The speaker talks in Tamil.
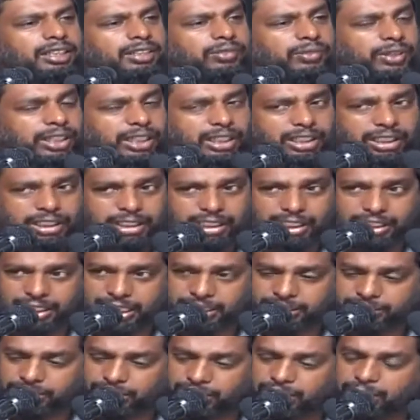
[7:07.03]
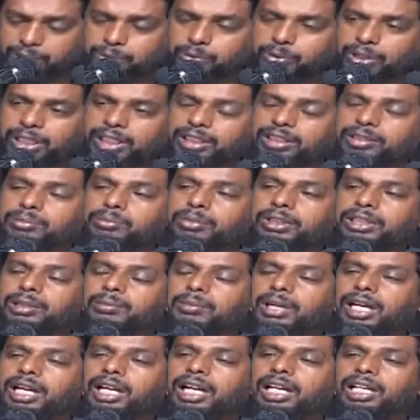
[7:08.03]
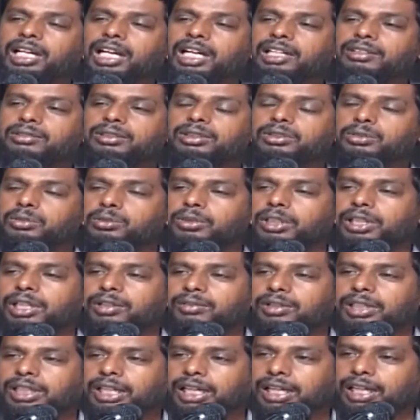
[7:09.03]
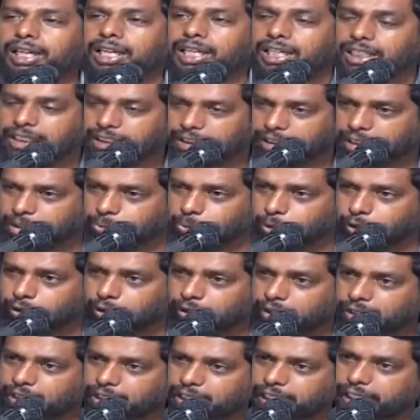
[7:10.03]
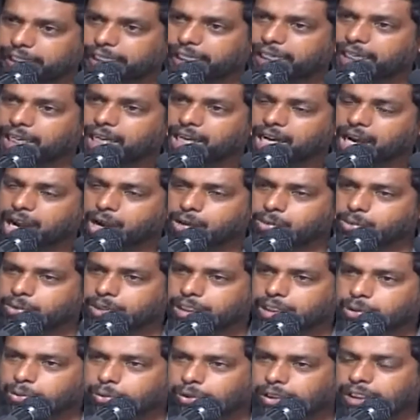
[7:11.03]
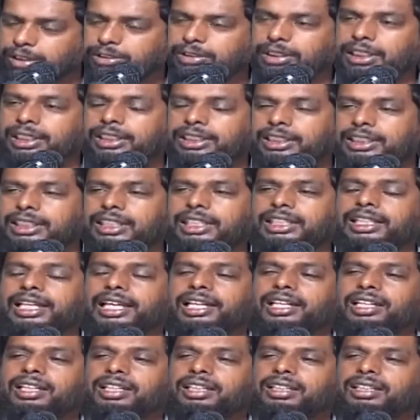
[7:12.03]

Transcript: இவைகளுக்கெல்லாம் தீர்வு வழங்கும் விதமாக அல்லாஹுவின் தூதர் அவர்கள் இந்த முதல்ல அவங்களுடைய உள்ளத்தில் இருக்கிறது